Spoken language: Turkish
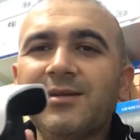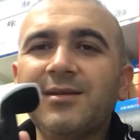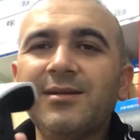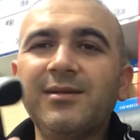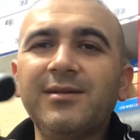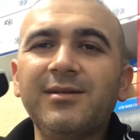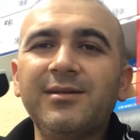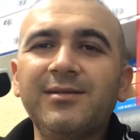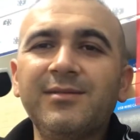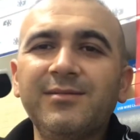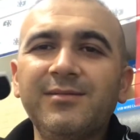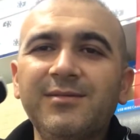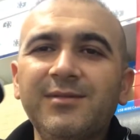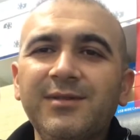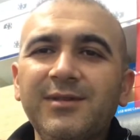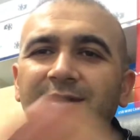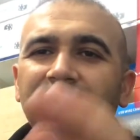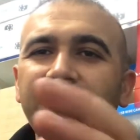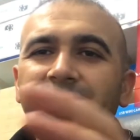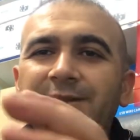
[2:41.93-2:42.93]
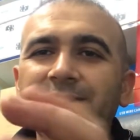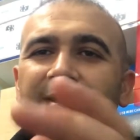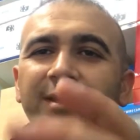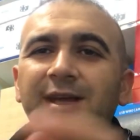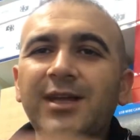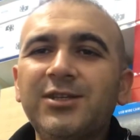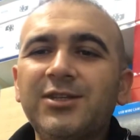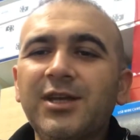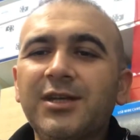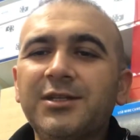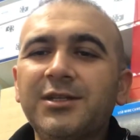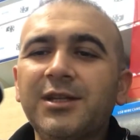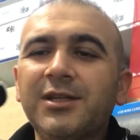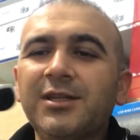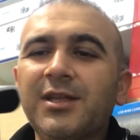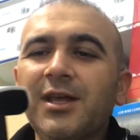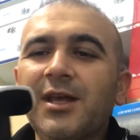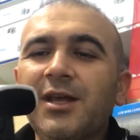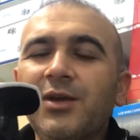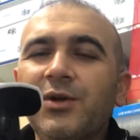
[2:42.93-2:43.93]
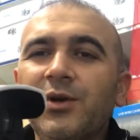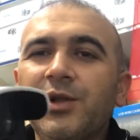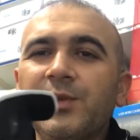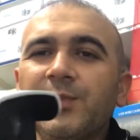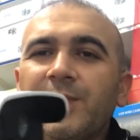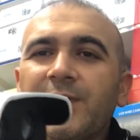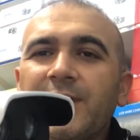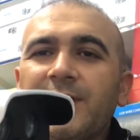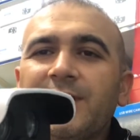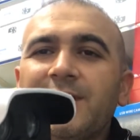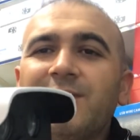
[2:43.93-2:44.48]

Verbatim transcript: e, gerçekçilik değeri olmayan